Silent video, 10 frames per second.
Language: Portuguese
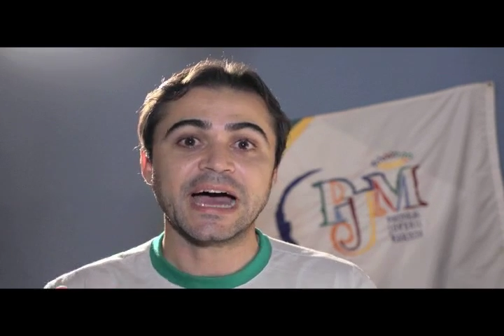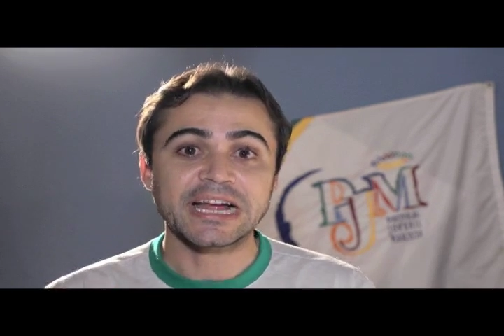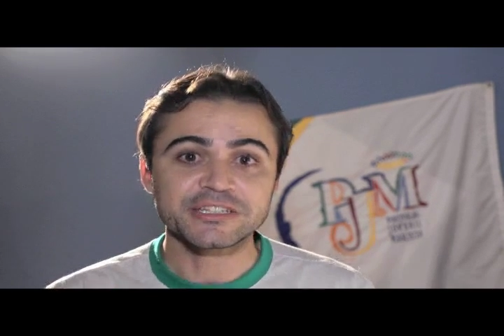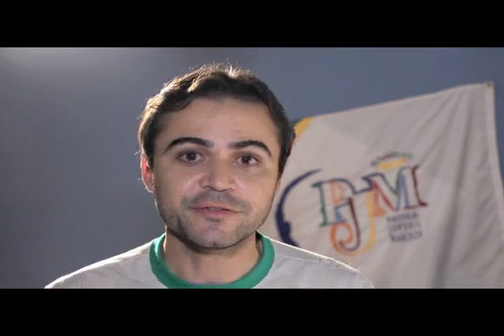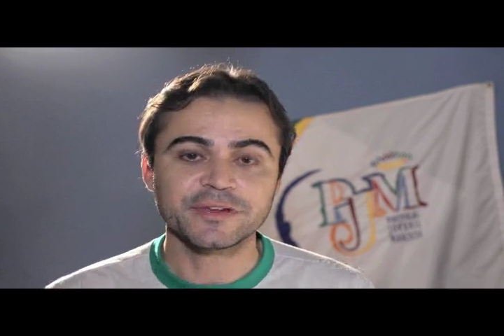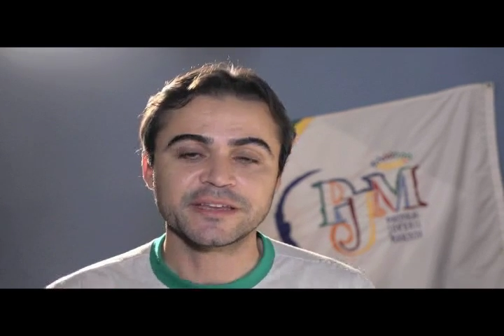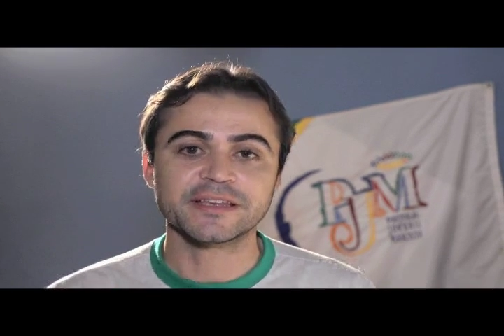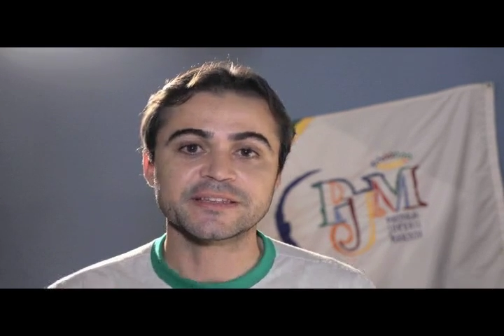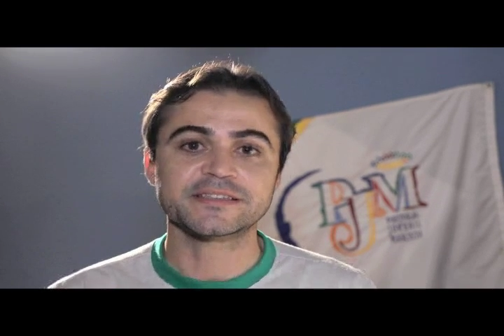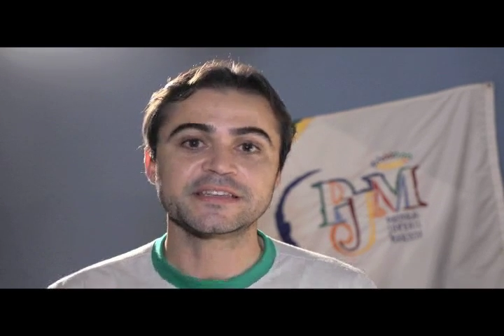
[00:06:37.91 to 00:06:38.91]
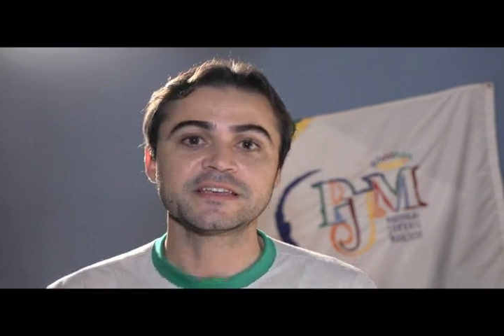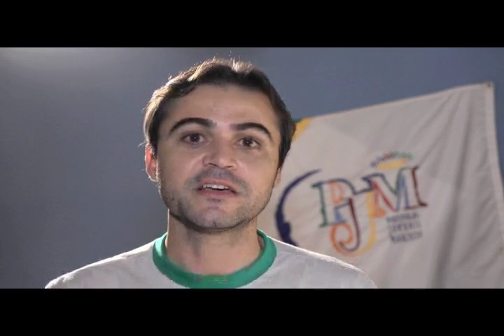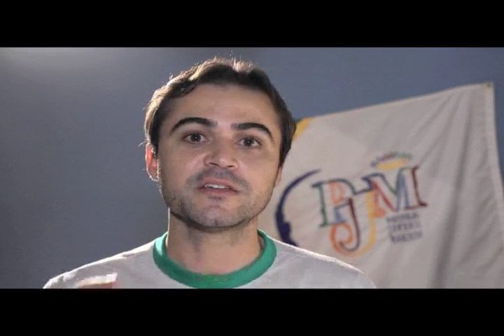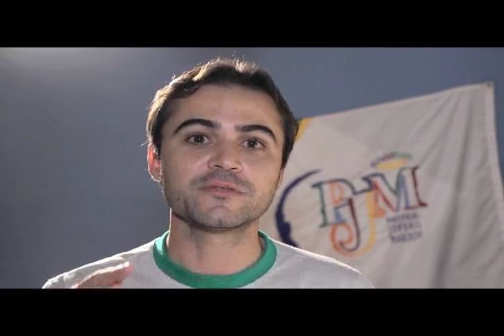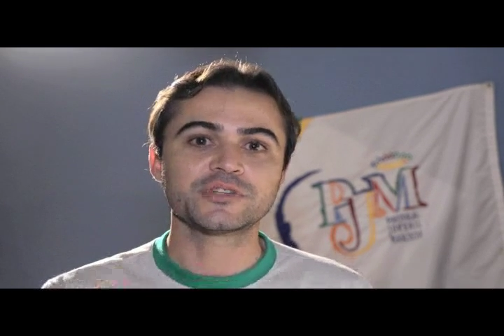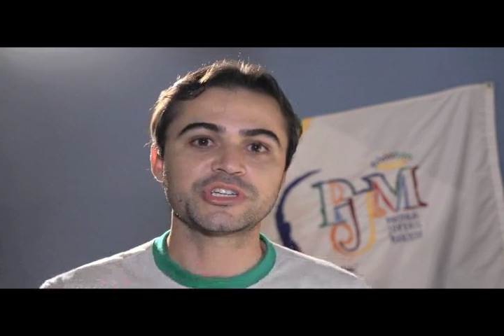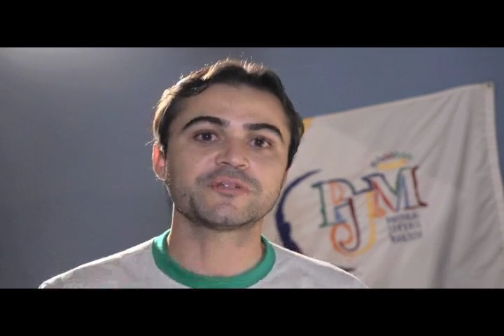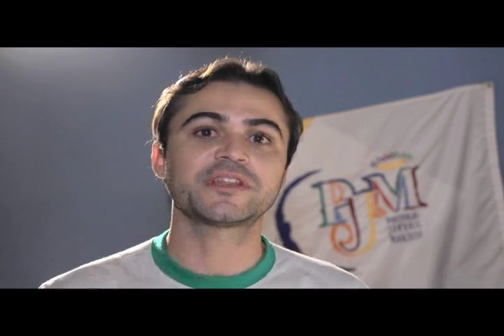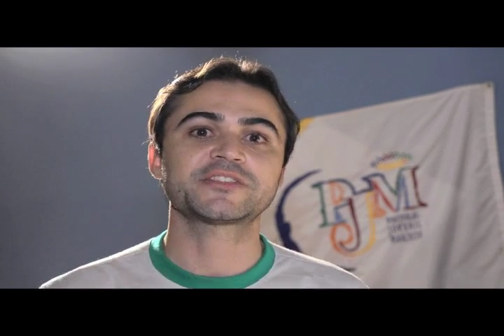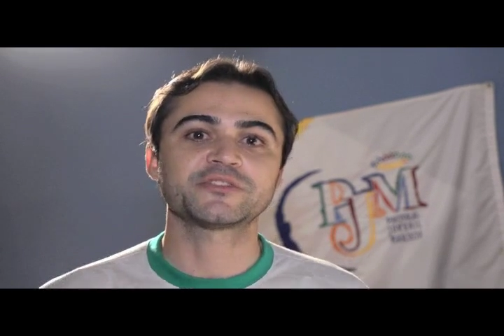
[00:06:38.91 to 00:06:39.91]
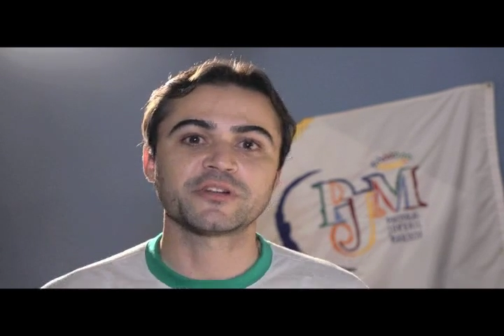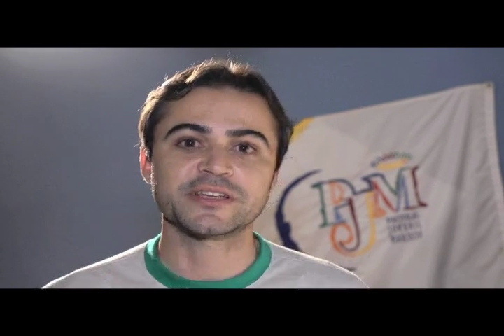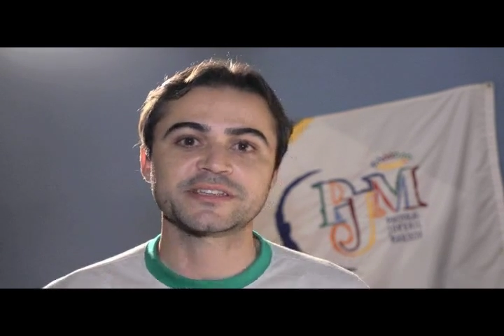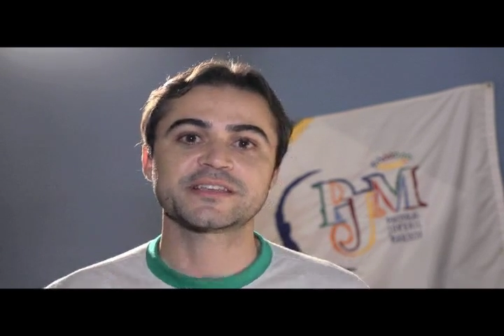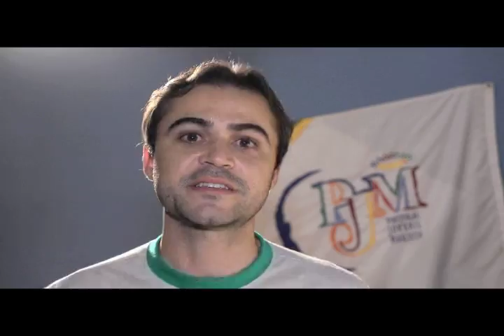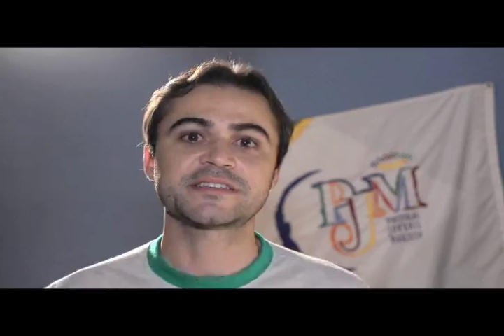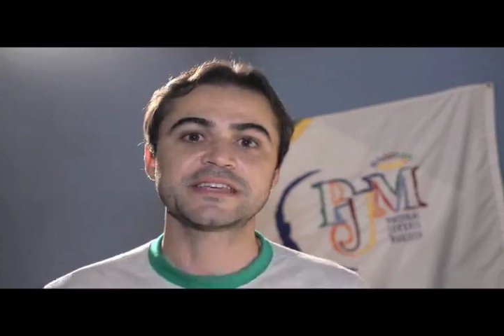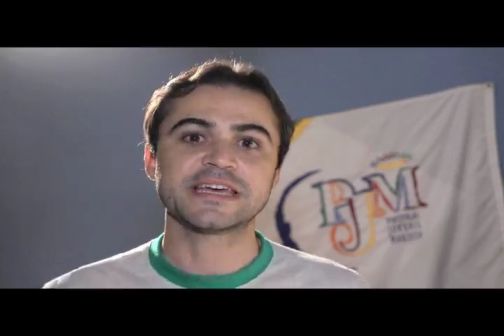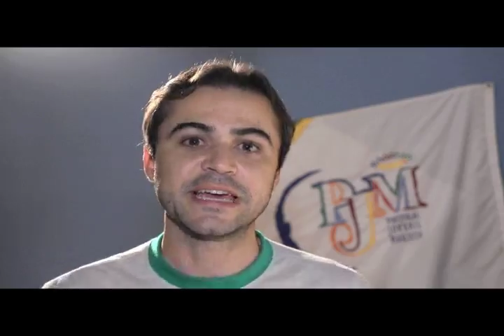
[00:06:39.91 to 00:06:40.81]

a diferença no chão das nossas